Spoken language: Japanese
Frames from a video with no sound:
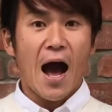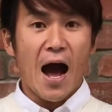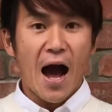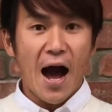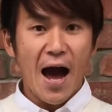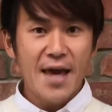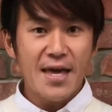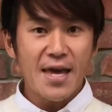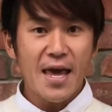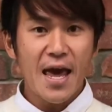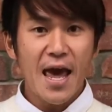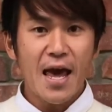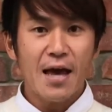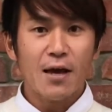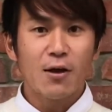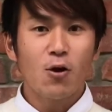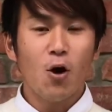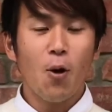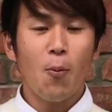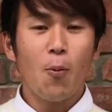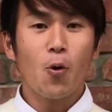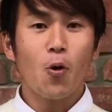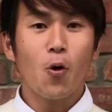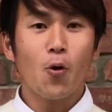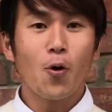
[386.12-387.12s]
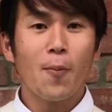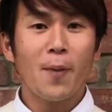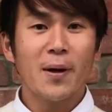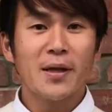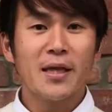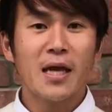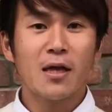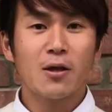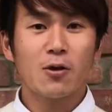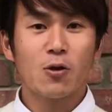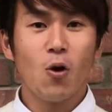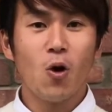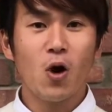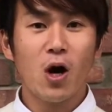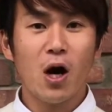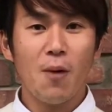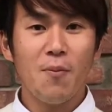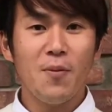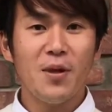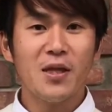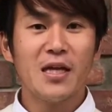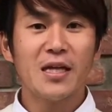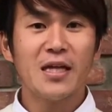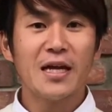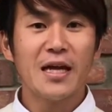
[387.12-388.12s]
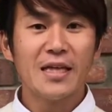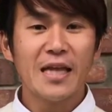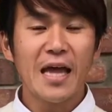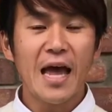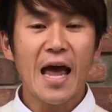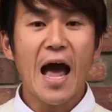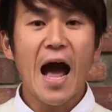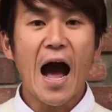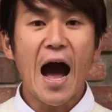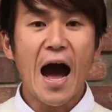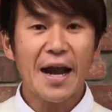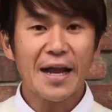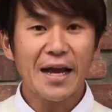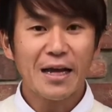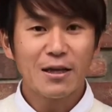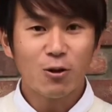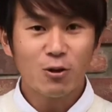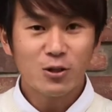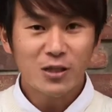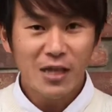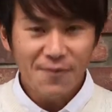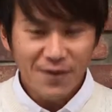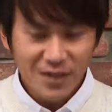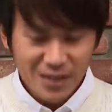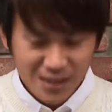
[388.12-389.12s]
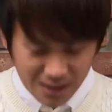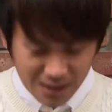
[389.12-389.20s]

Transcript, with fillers: はい、えー、今日もここまで動画を見ていただいてありがとうございま